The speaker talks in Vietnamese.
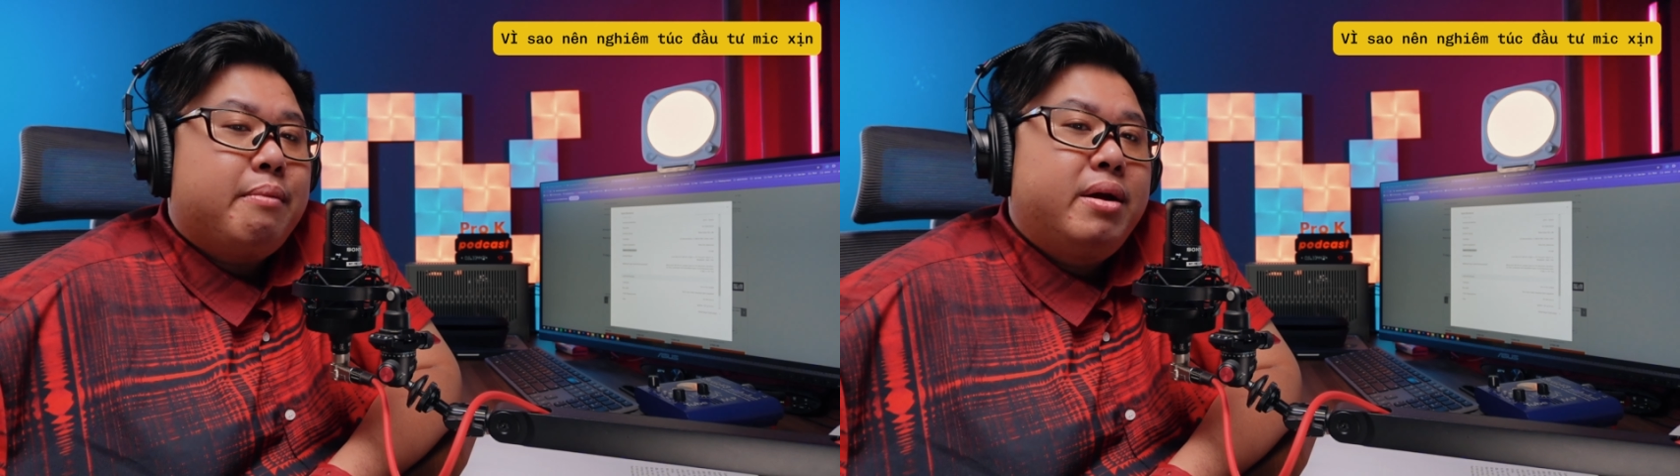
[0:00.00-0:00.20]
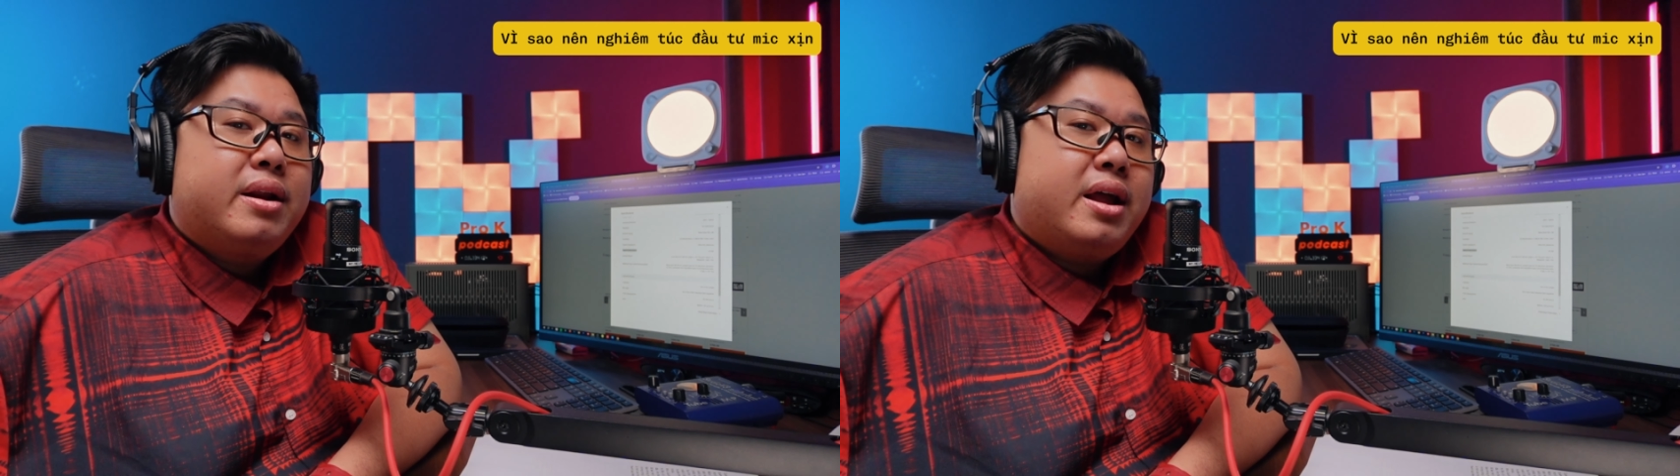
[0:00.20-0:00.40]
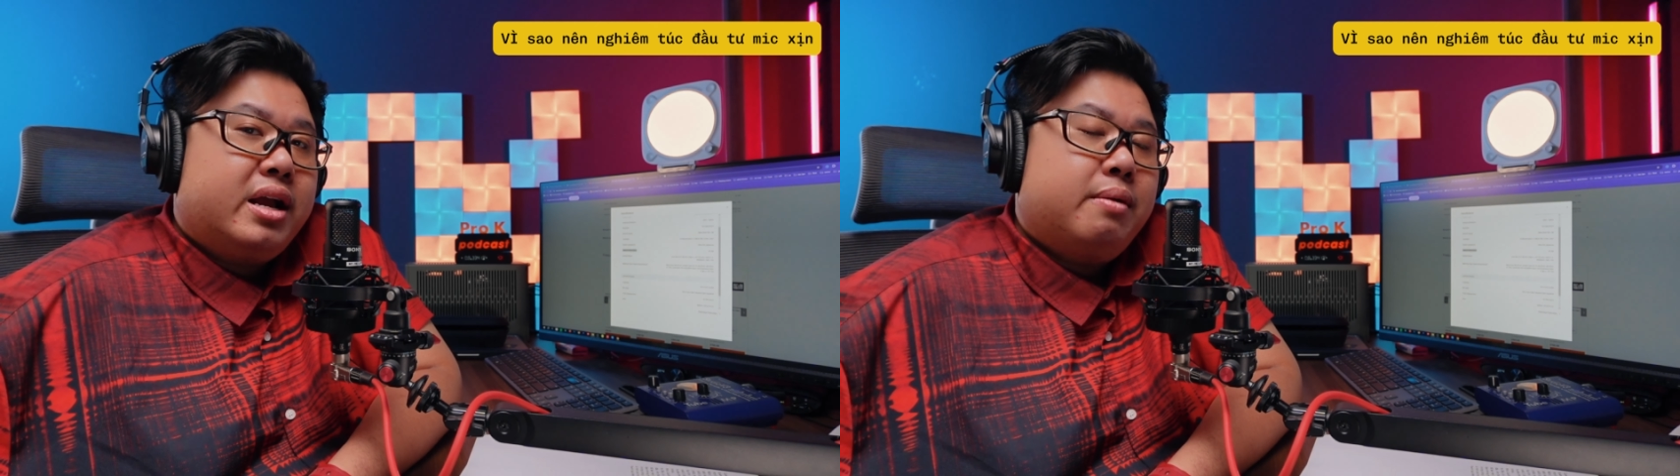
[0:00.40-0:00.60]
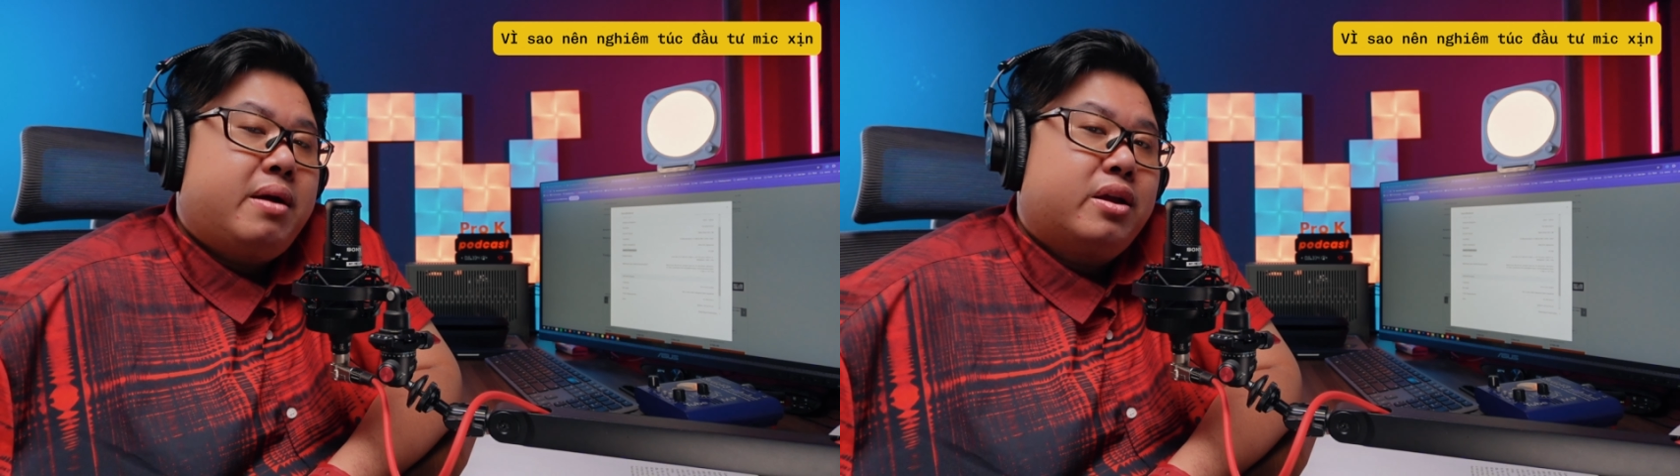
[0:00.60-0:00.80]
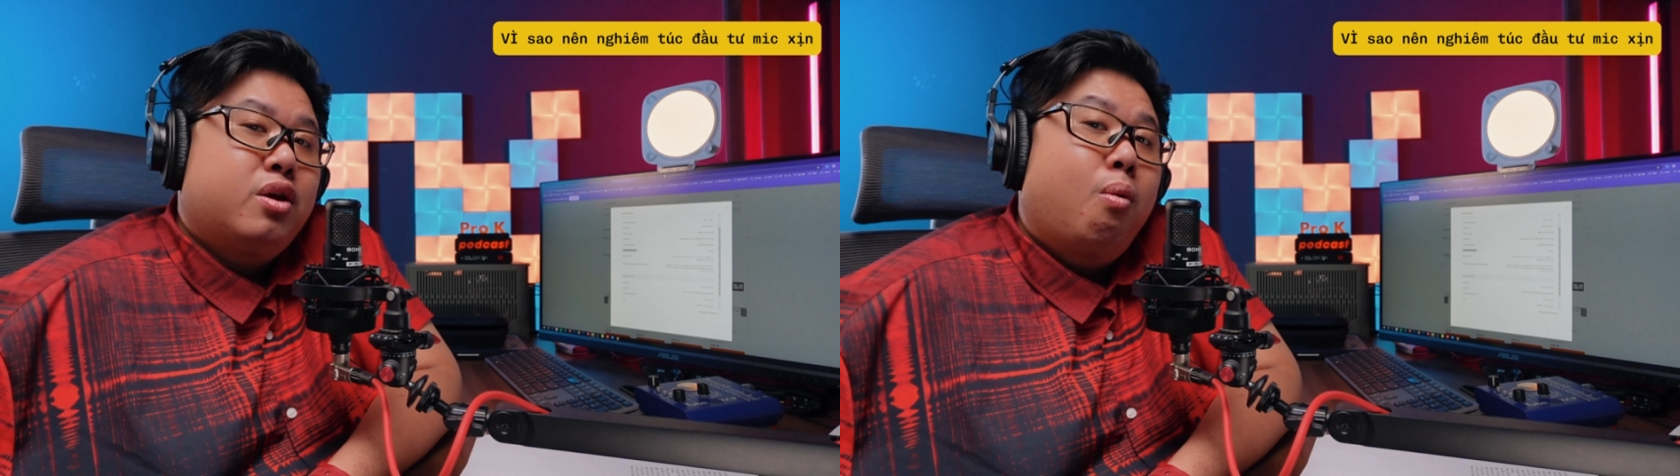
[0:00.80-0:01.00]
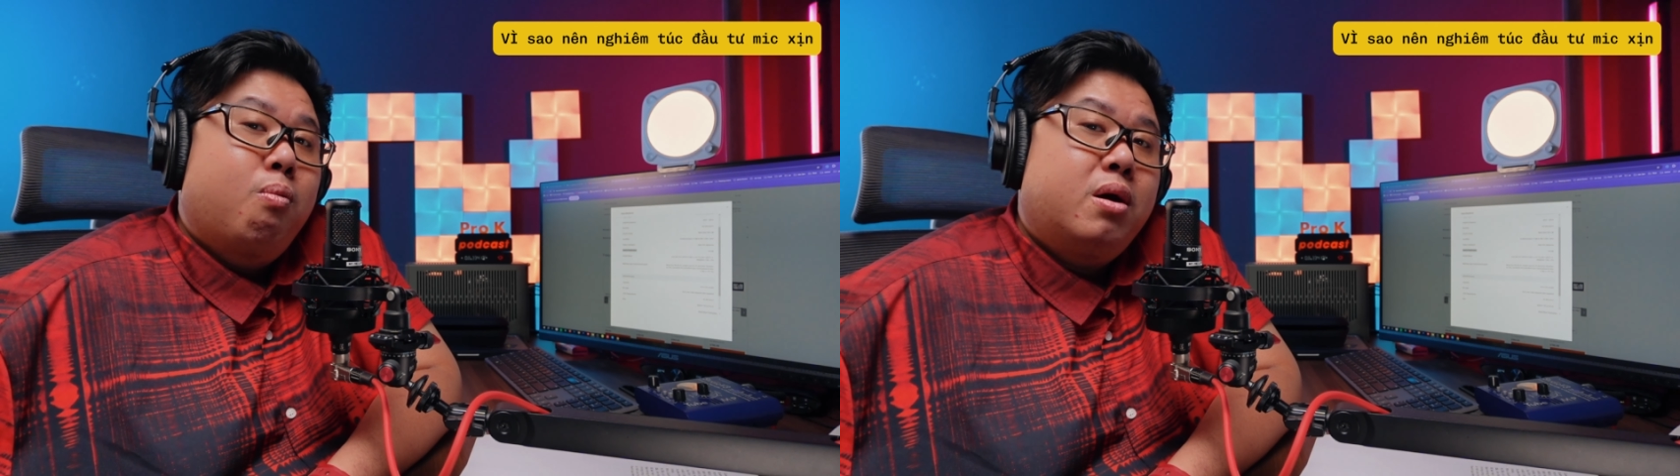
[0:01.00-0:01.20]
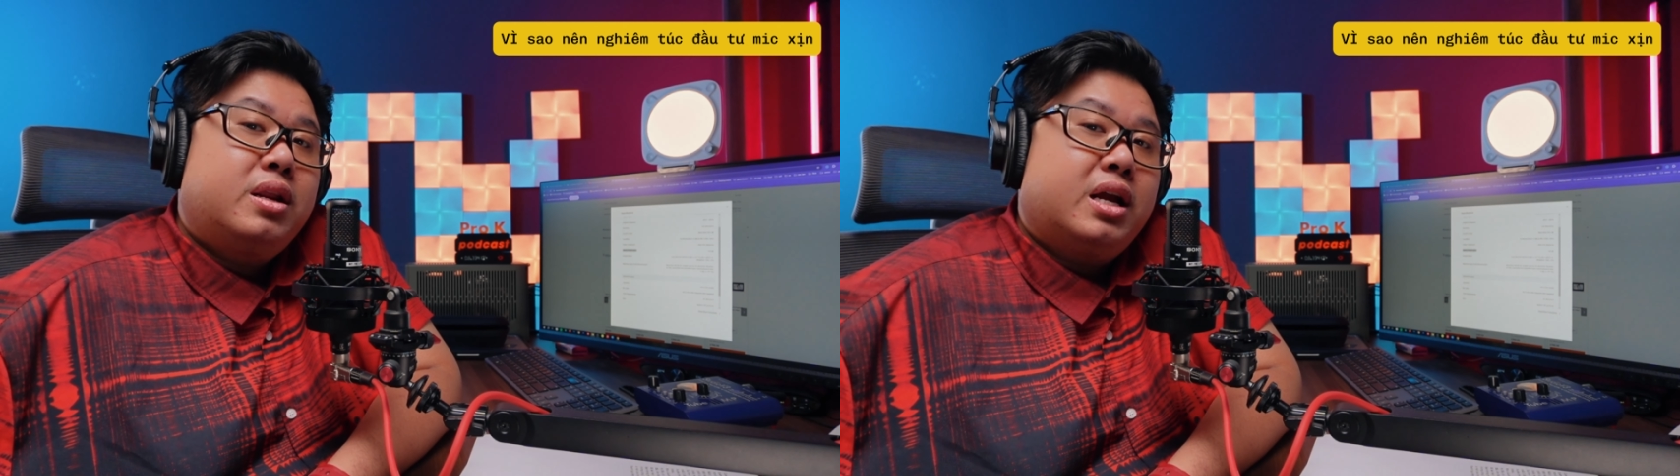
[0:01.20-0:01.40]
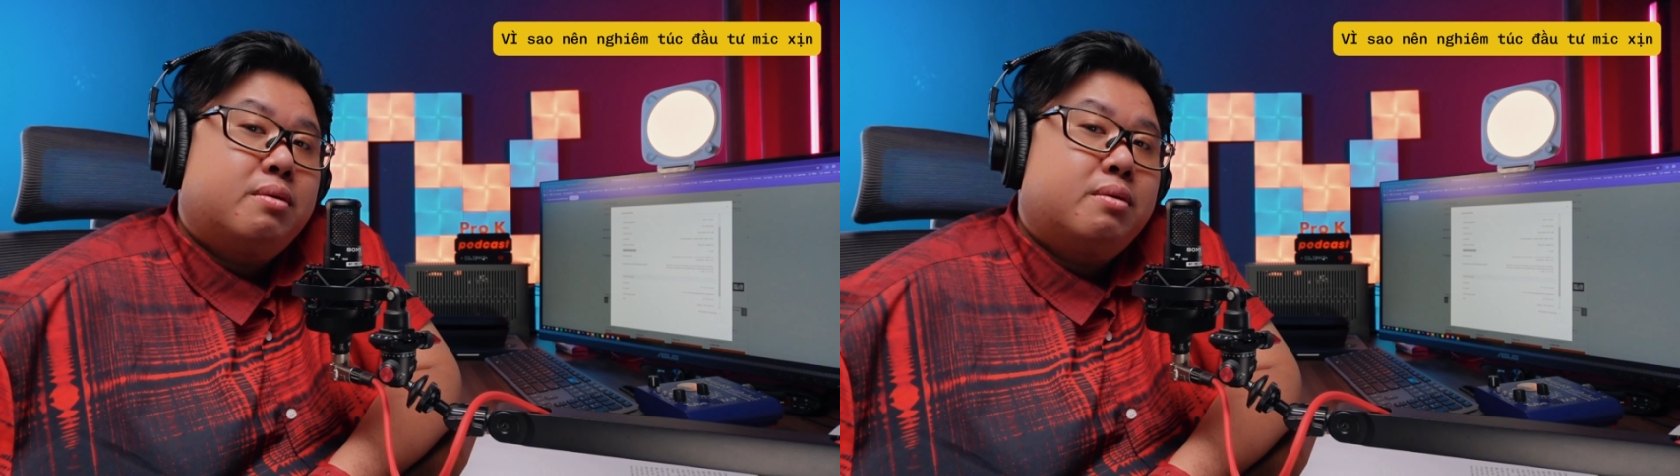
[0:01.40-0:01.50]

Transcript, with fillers: camera các bạn dùng á,